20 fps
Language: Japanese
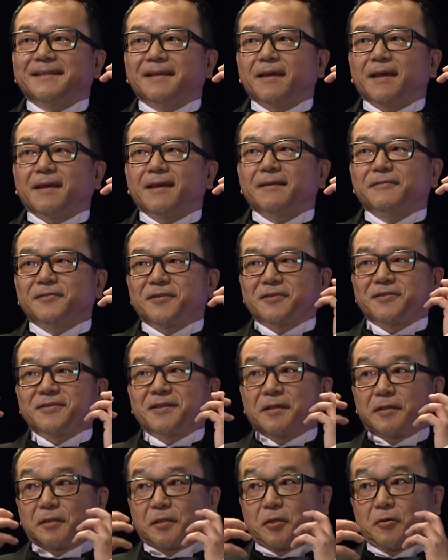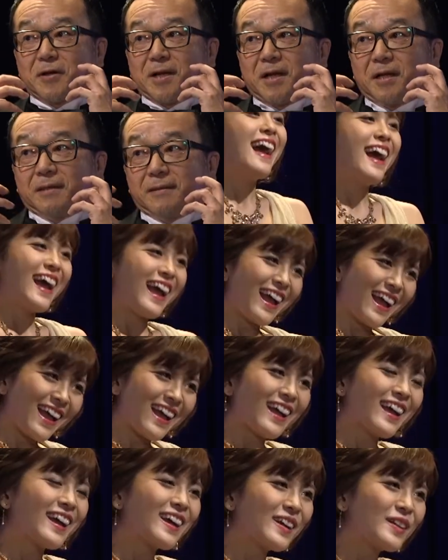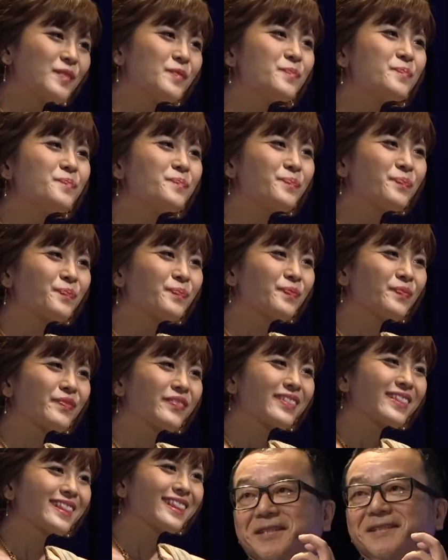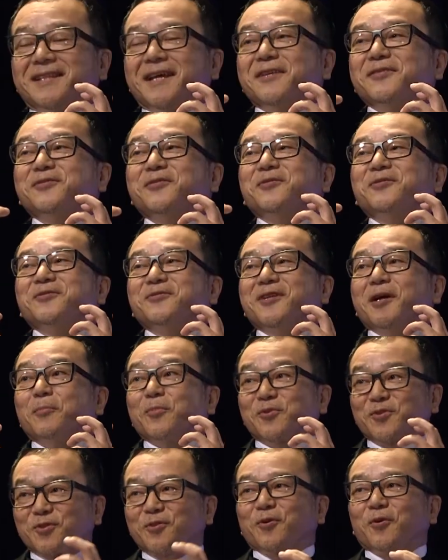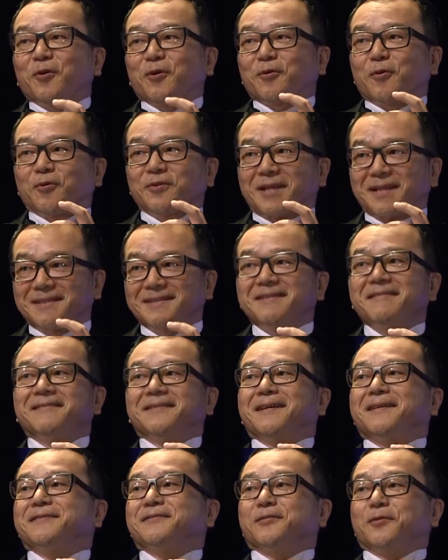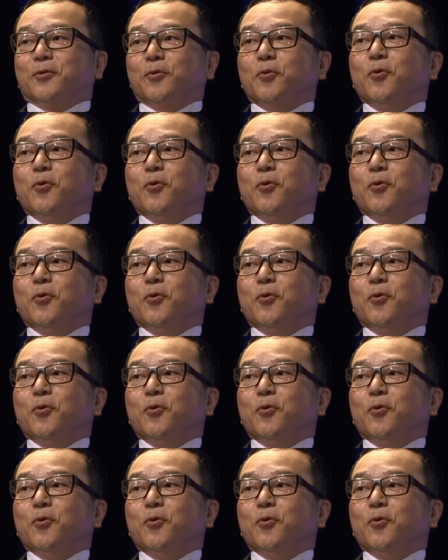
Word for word: いて、えー、シュワツネガーの顔が現れるっていう似た女優がもちろん同じではないですけど